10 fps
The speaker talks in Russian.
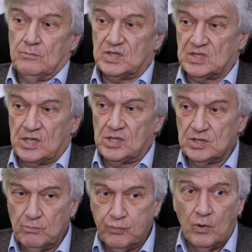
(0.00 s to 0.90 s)

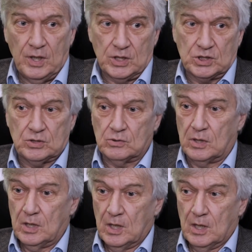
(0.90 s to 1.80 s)
бесконечно больно,
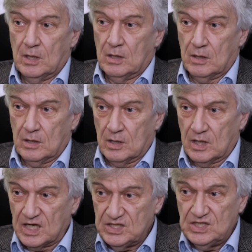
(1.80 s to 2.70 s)
что
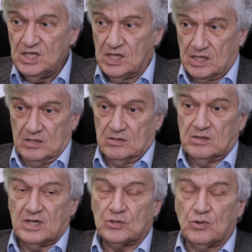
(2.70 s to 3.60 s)
Россия,
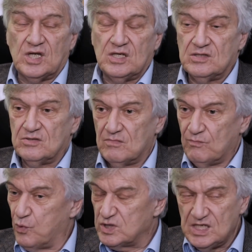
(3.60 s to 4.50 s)
которая
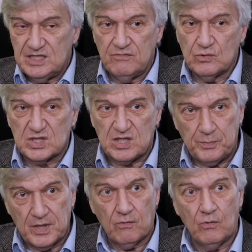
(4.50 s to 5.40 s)
после
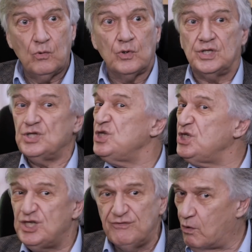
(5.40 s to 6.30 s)
91 года
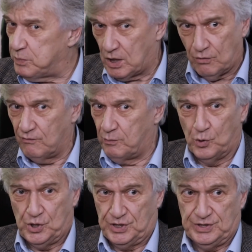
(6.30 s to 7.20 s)
ничего плохого
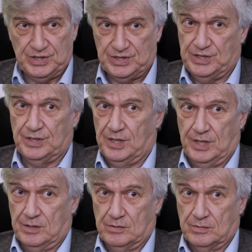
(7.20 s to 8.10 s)
Польша не
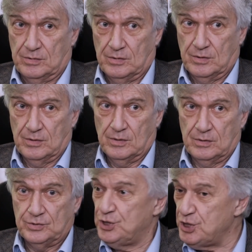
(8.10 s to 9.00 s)
сделала,
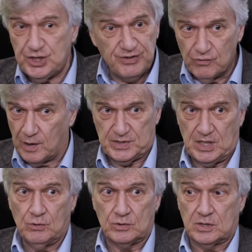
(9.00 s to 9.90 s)
Ничего
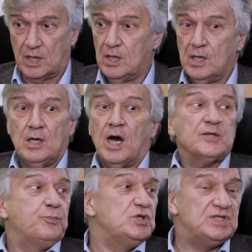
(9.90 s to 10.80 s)
абсолютно.
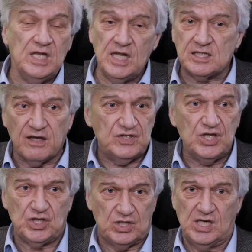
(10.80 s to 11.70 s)
Отпустили их на
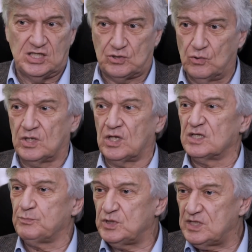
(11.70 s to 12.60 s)
все четыре стороны,
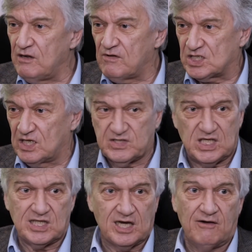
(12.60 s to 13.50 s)
распустили
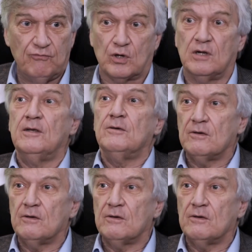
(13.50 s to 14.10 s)
Варшавский договор,